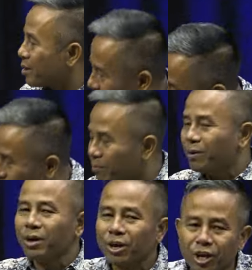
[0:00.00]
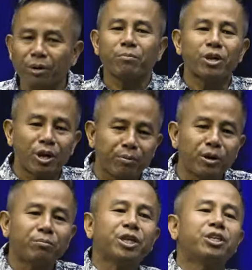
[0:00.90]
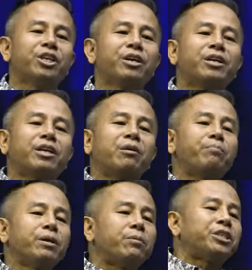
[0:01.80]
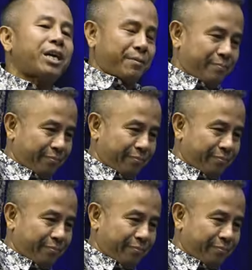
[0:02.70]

khiêm khiêm khiêm khiêm chi chiêng kết ông pi mà chặt